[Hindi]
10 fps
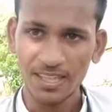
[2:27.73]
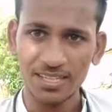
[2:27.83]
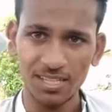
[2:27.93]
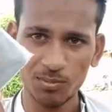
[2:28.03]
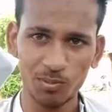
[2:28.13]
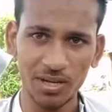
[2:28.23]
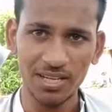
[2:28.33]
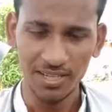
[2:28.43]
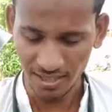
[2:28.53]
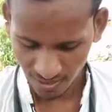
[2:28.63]
ये मोबाइल
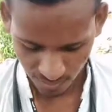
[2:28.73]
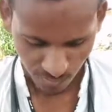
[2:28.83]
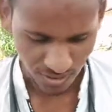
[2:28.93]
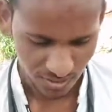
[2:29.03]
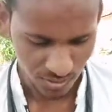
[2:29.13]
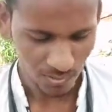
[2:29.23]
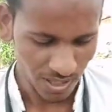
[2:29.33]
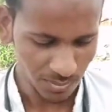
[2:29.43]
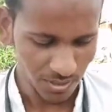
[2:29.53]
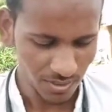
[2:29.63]
निकाला तो मैं इसको
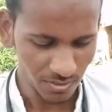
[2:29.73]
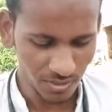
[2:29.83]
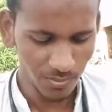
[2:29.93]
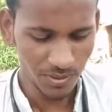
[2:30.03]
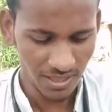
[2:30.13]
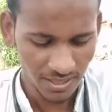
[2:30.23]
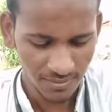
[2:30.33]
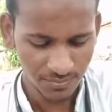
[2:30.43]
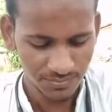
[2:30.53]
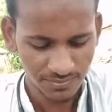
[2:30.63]
बाद में करूँगा पहले
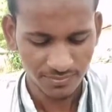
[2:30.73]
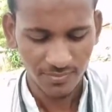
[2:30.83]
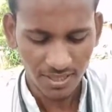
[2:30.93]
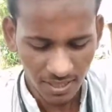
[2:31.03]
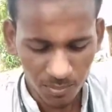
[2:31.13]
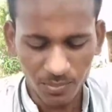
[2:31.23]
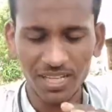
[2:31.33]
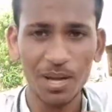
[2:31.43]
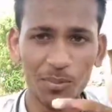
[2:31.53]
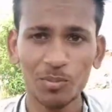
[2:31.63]

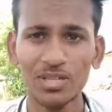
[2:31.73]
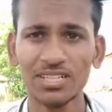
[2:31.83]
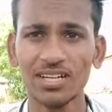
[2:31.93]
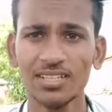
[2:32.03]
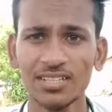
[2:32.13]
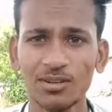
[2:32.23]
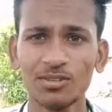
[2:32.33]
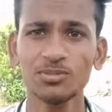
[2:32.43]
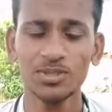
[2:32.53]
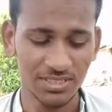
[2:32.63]
पहले आपको मैं दिखा देता हूँ
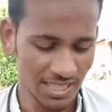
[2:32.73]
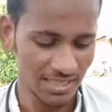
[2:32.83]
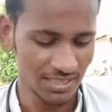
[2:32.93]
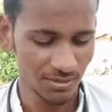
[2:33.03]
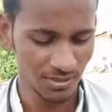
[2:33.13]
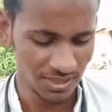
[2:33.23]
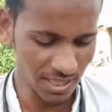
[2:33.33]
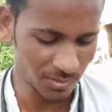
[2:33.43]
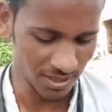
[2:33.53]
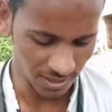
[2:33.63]
इसमें चार्जर और क्या
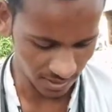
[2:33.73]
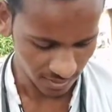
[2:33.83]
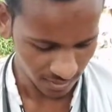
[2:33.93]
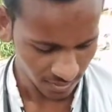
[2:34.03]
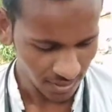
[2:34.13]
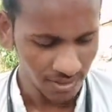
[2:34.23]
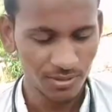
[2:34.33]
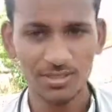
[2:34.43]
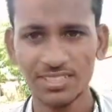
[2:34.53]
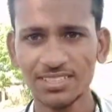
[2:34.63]
मिलेगा
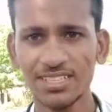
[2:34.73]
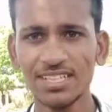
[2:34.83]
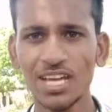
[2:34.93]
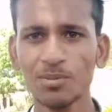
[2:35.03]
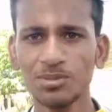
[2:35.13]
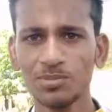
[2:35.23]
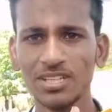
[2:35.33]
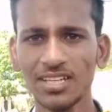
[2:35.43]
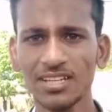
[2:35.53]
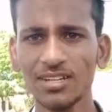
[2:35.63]
तो जैसे कि आप इसमें
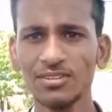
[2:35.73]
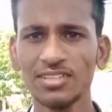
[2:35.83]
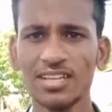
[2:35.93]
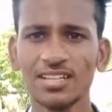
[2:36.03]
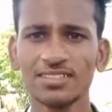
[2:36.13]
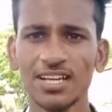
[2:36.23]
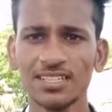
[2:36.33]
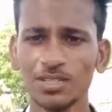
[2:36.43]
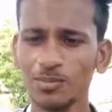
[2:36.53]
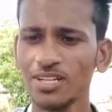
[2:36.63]
देख रहे हो ये एक
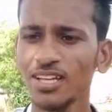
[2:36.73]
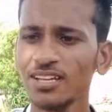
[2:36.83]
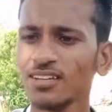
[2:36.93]
चार्जर मिला है